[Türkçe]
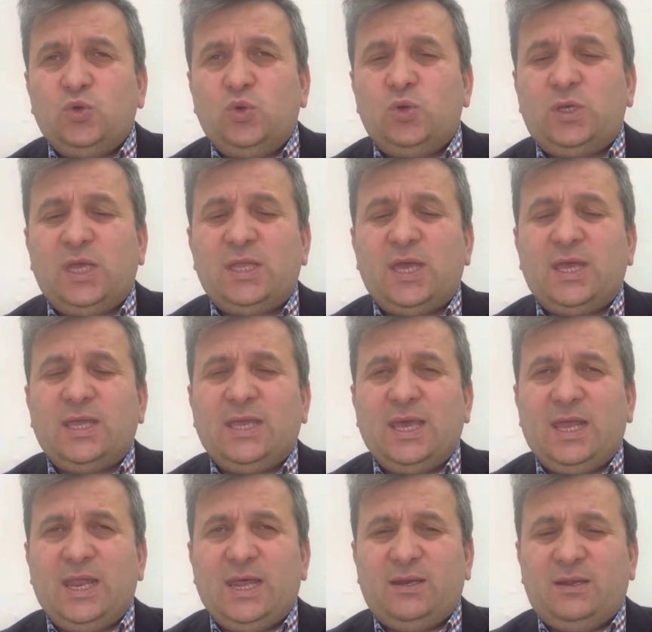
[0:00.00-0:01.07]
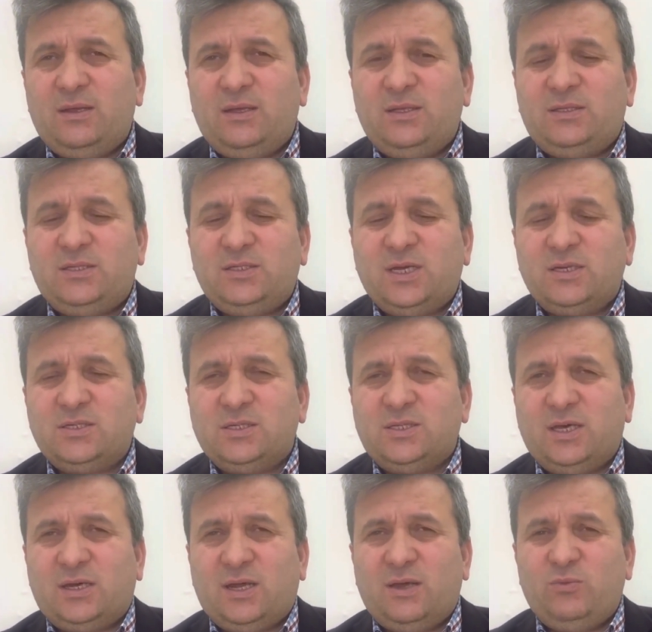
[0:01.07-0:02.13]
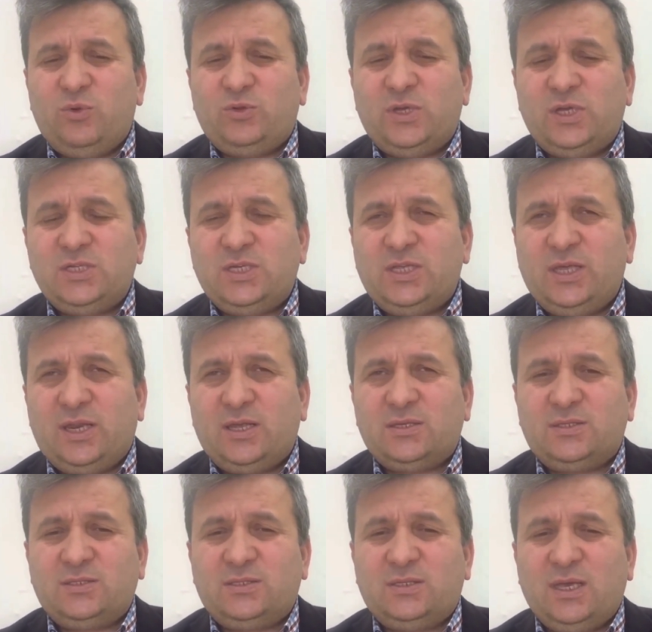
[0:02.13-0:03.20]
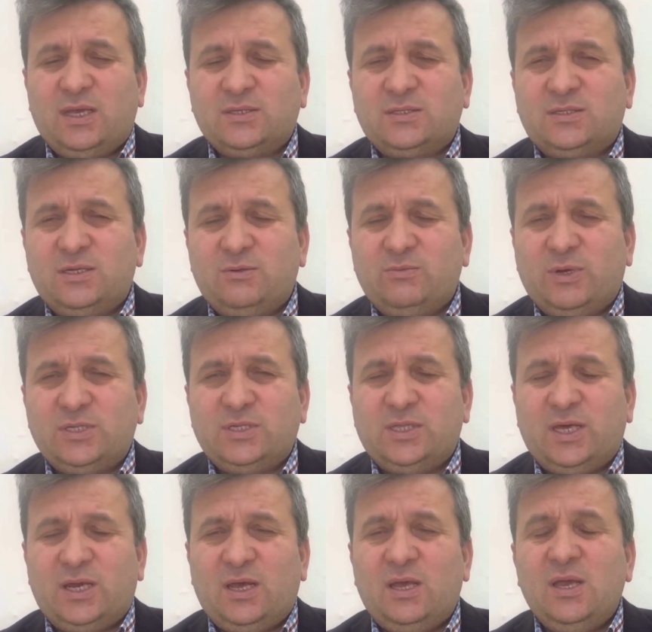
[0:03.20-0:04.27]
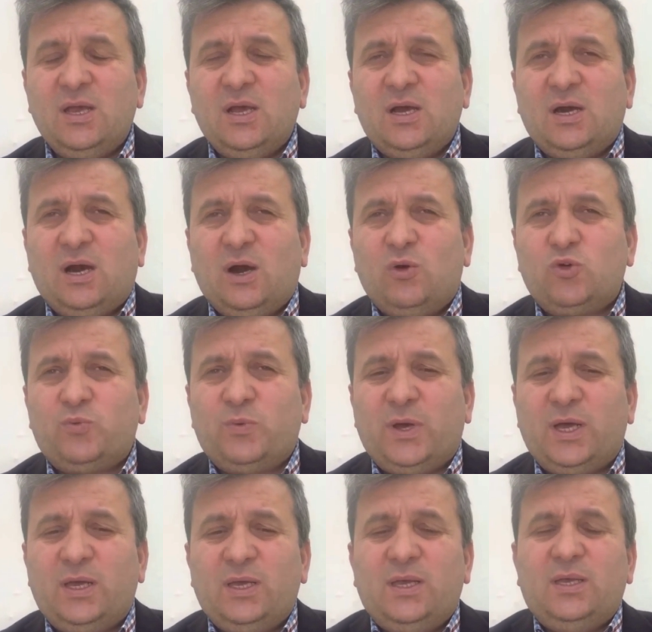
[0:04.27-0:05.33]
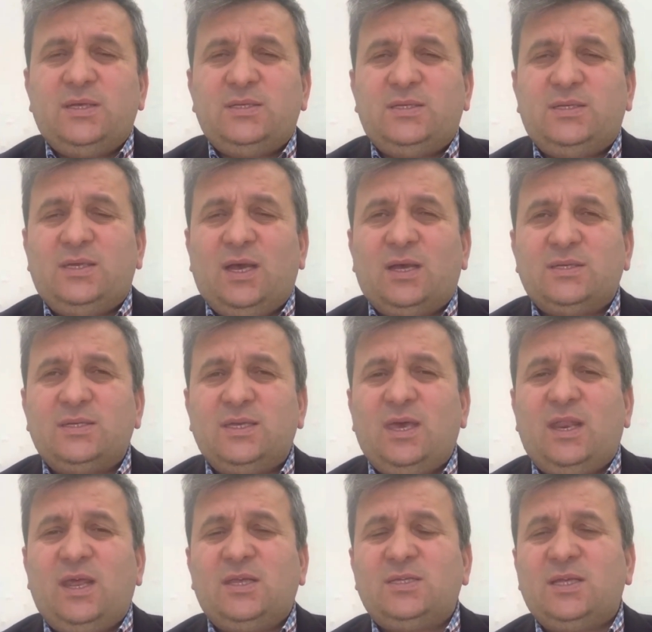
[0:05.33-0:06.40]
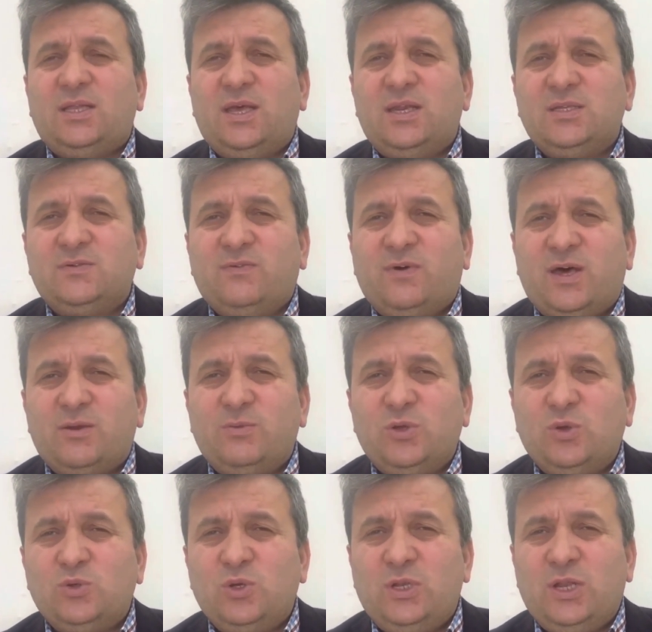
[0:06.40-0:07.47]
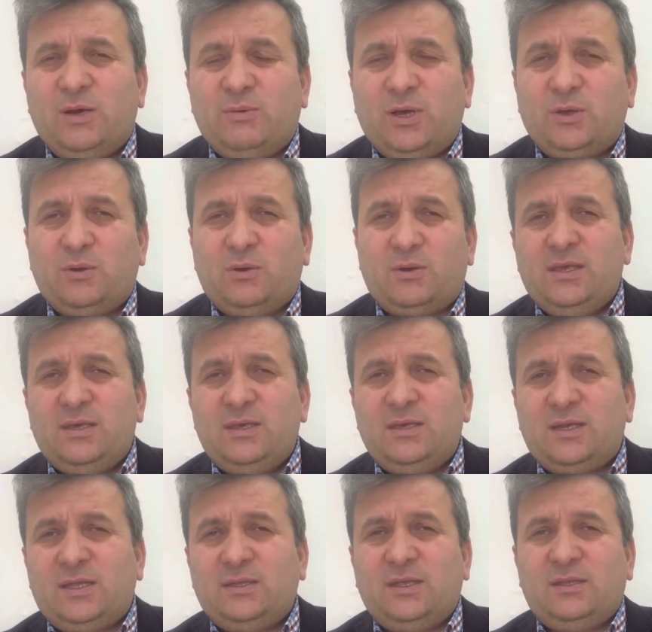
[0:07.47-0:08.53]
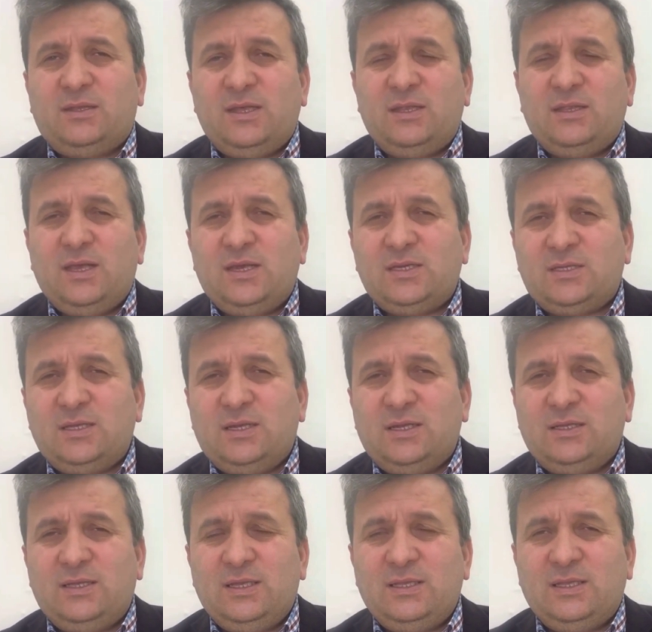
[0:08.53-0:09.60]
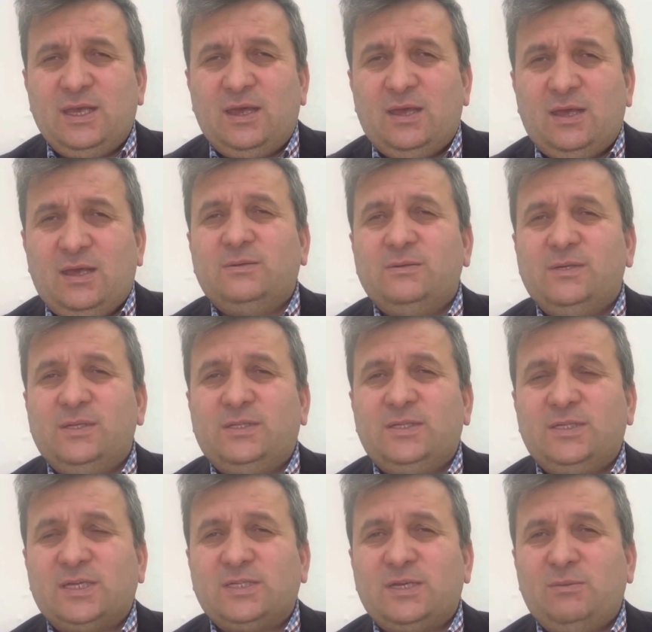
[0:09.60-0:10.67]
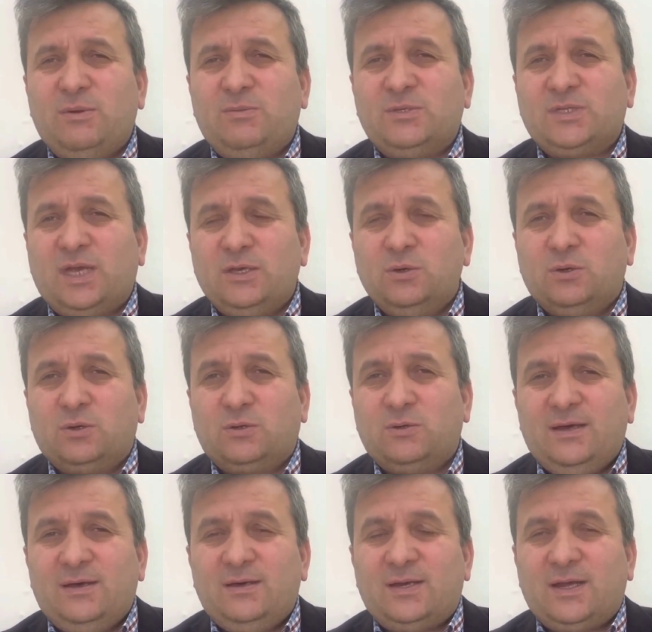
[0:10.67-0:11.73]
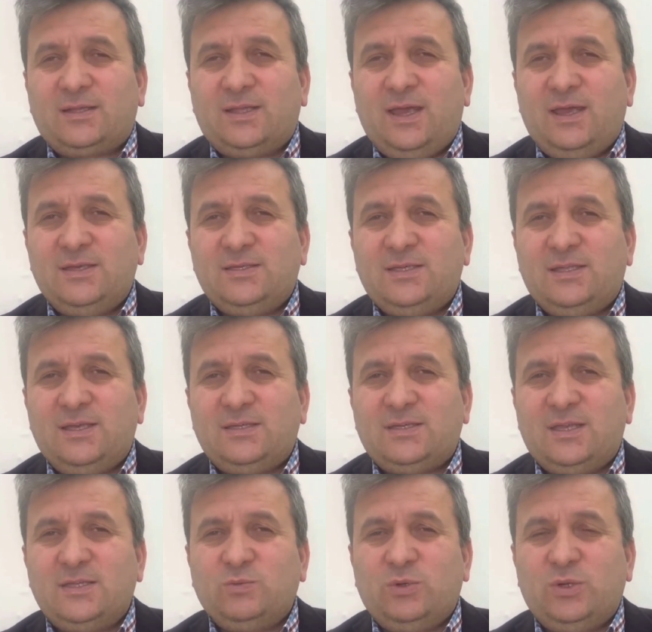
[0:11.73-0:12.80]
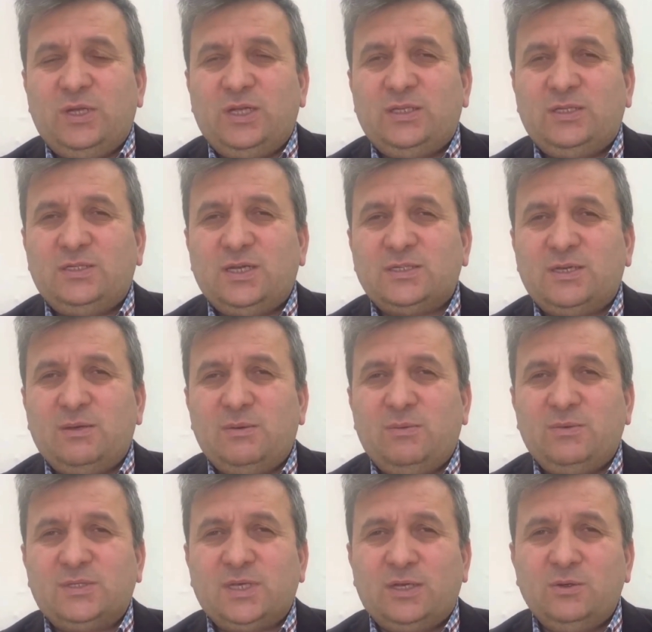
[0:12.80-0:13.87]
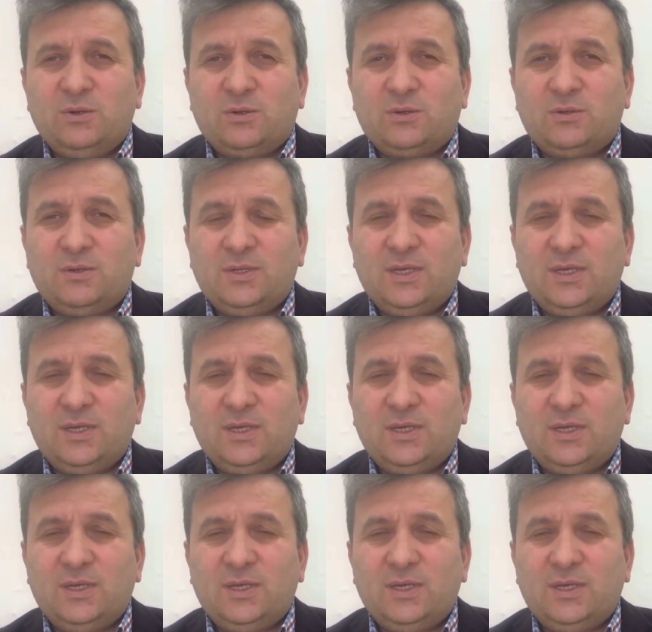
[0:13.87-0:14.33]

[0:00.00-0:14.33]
Türkiye'den gelen ilticacılara, mültecilere, siyasi sığınmacılara Avrupa siyasi gerekçeleriniz var mı gözüyle bakıyor. İran'da din değiştirildiğinde iltica sebebi sayıyor. Irak'ta ezildiyseniz bunu iltica sebebi sayıyor.